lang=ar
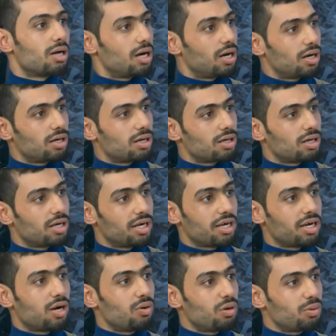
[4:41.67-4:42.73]
اها اي
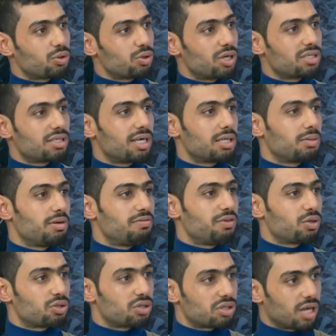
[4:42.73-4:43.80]
اول بطوله صارت ب
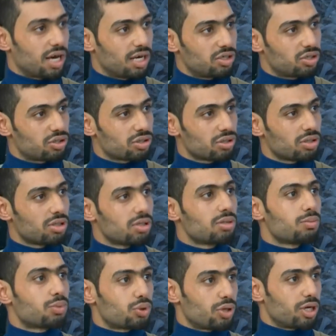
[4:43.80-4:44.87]
2016
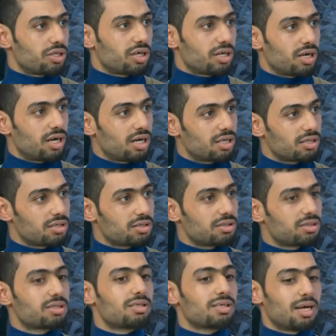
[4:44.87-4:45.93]
بطوله عراق
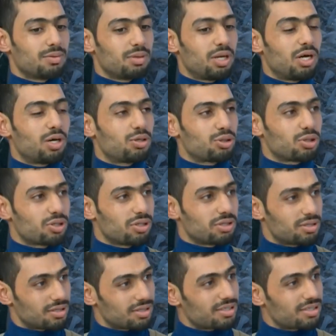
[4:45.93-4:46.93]
الحمد لله وشكر